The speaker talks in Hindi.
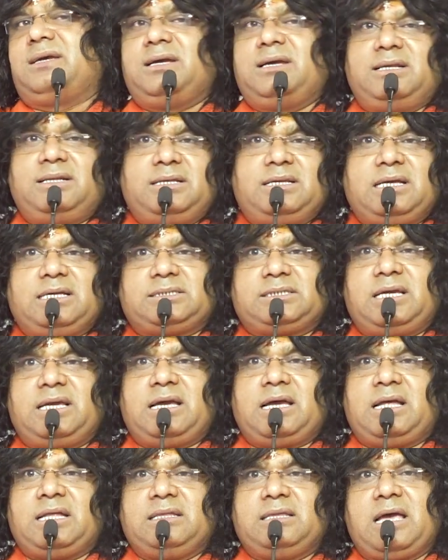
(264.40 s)
जैसे
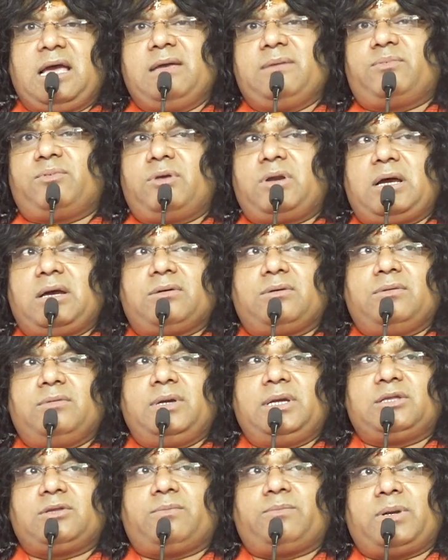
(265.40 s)
अध्याय पूरा
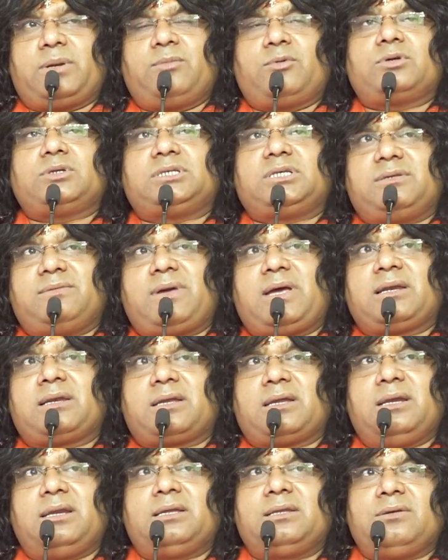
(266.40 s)
होवे तो प्रमुख जिजमान
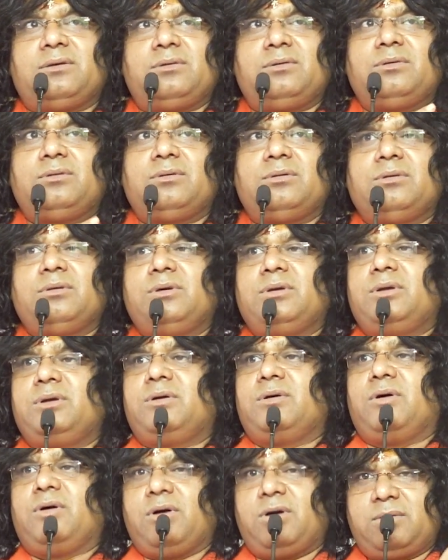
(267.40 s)
के लिए जो
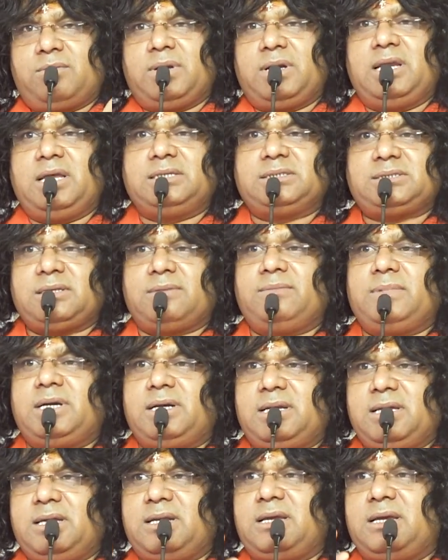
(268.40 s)
और भले ही सब
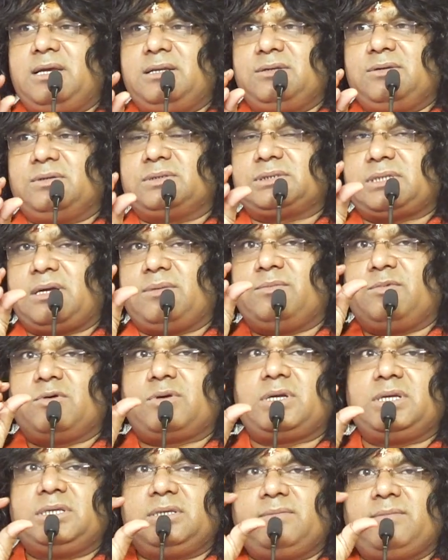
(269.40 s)
बैठे रहे जो उसका
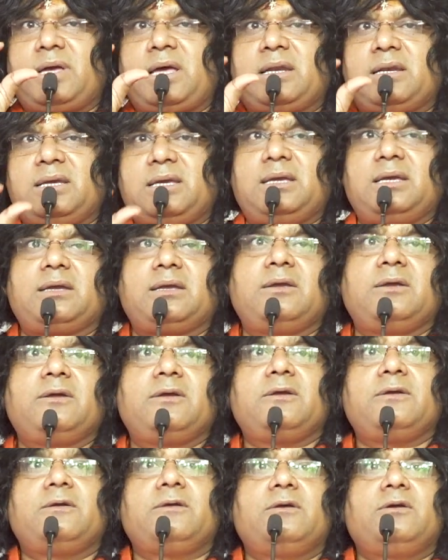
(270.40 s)
मुख्य यजमान है
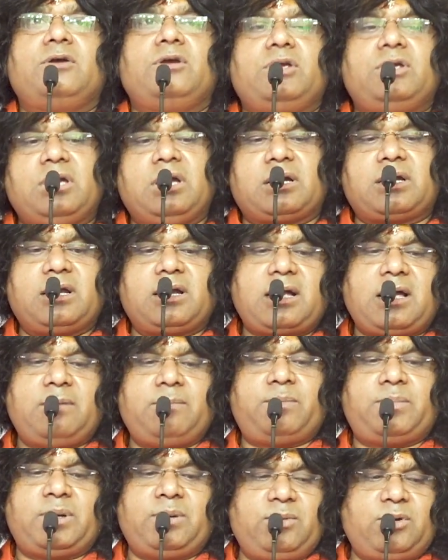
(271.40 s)
यज्ञ का
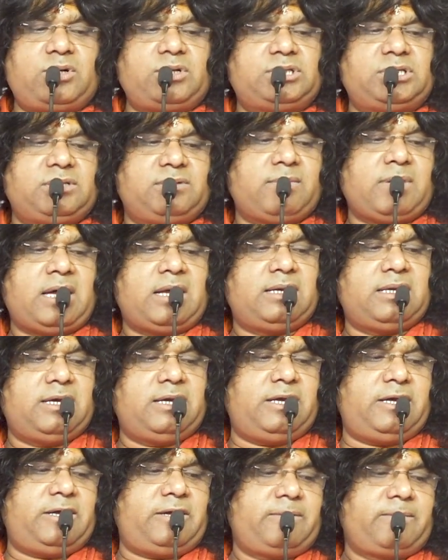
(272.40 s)
प्रमुख यजमान
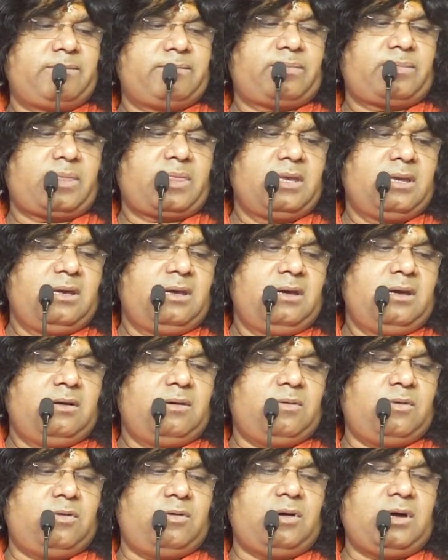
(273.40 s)
है
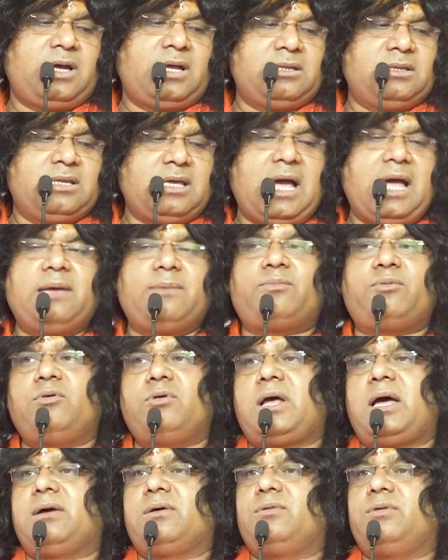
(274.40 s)
वो अध्याय
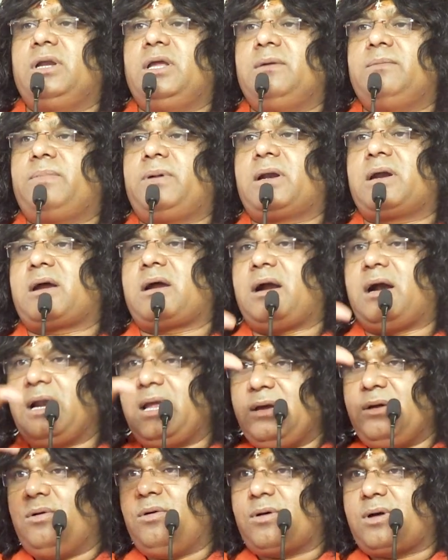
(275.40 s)
पूरा होने पर
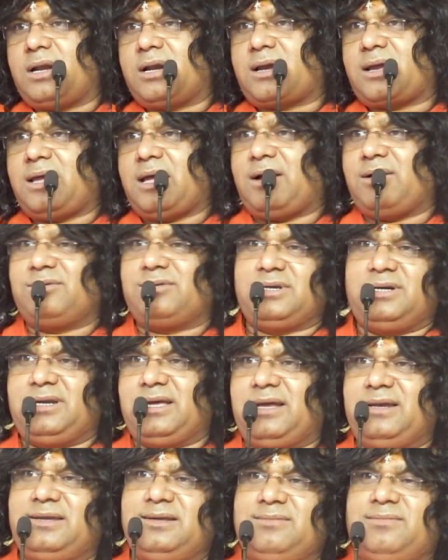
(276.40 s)
खड़े होकर के आहुति
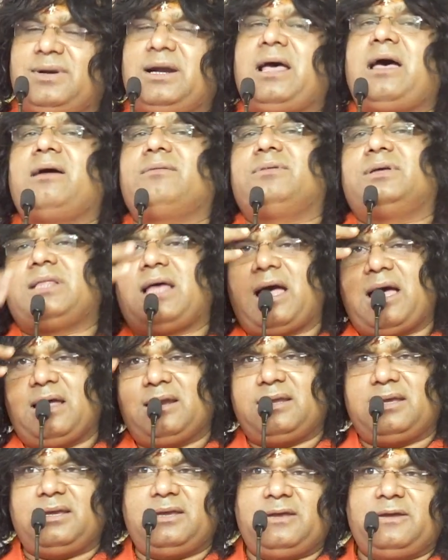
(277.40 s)
डाले बड़ा
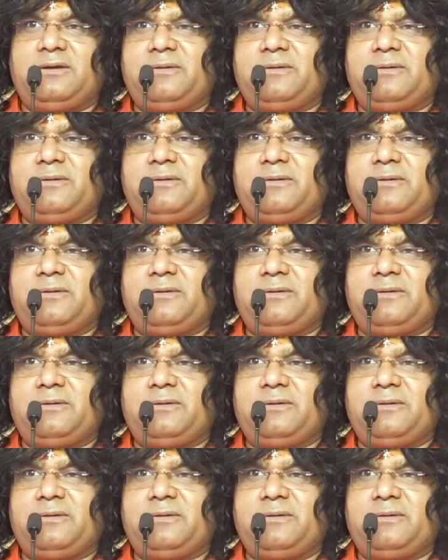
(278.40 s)
विधान है